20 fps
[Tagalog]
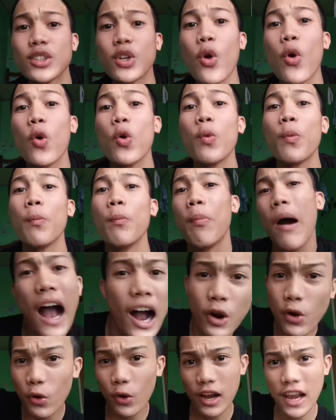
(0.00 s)
kung
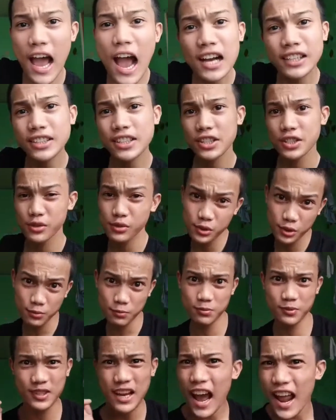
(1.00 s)
bago ka lang sa
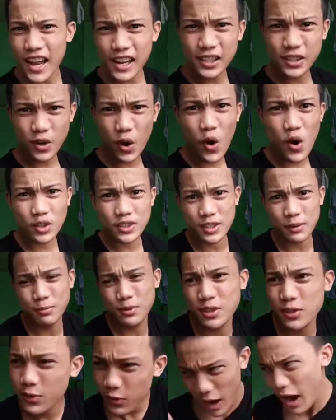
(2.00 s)
YouTube channel ko,
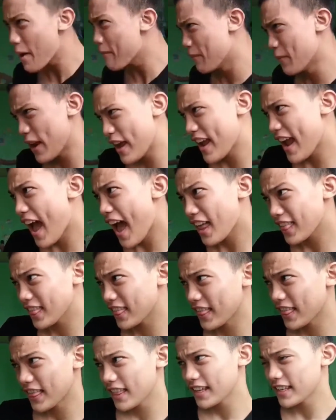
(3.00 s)
subscribe mo na yan.
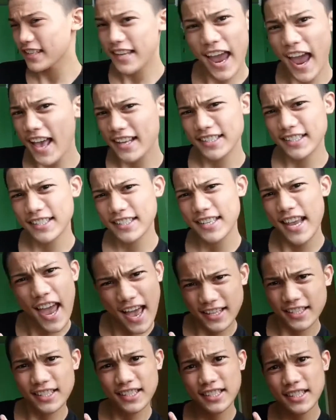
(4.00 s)
Yes,
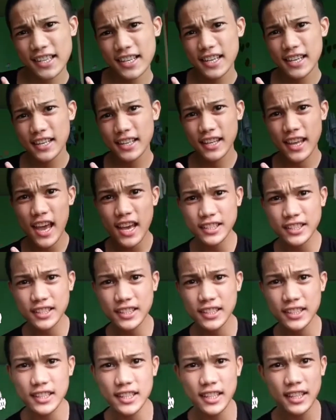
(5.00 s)
yes, yes.
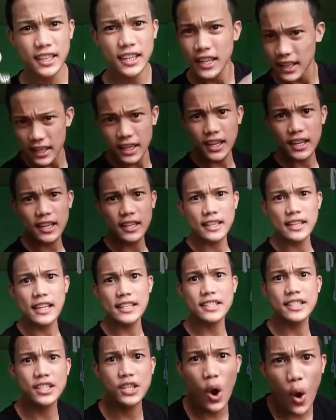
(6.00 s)

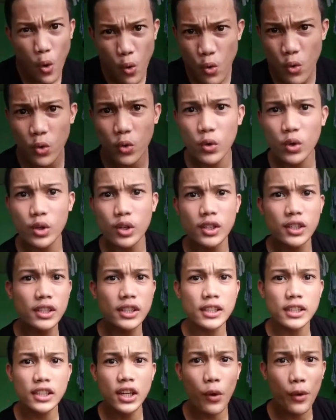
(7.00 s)
Let's go.
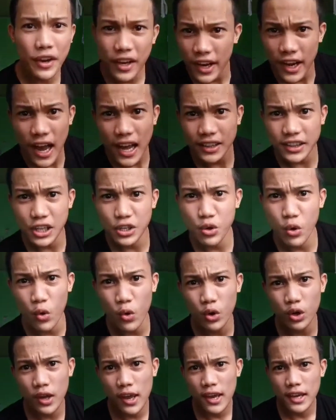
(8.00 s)
Gawin na natin
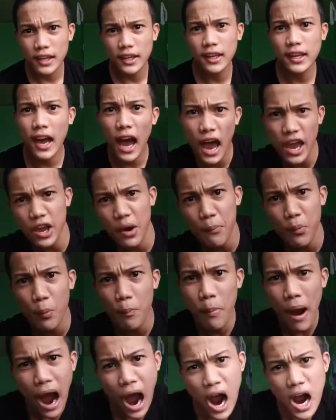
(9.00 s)
yung kaya mo
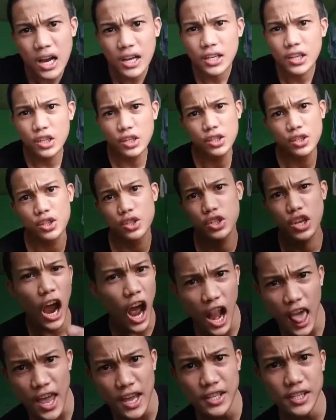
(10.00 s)
bang
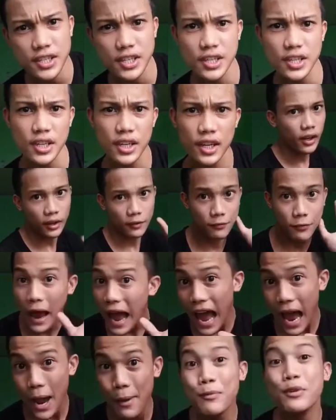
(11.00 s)
challenge.
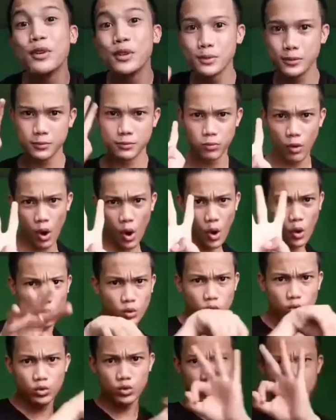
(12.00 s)
5,
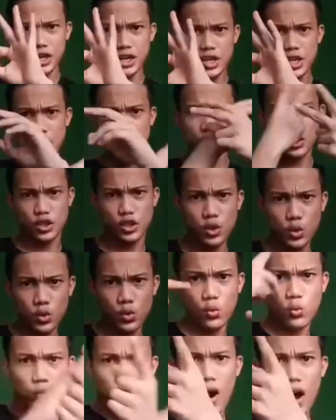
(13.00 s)
4, 3,
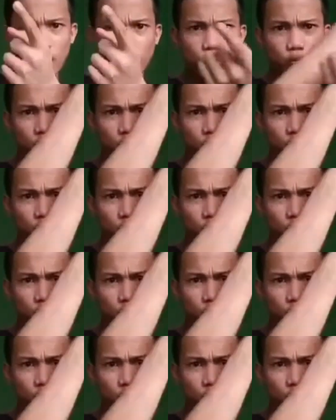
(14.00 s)
2, 1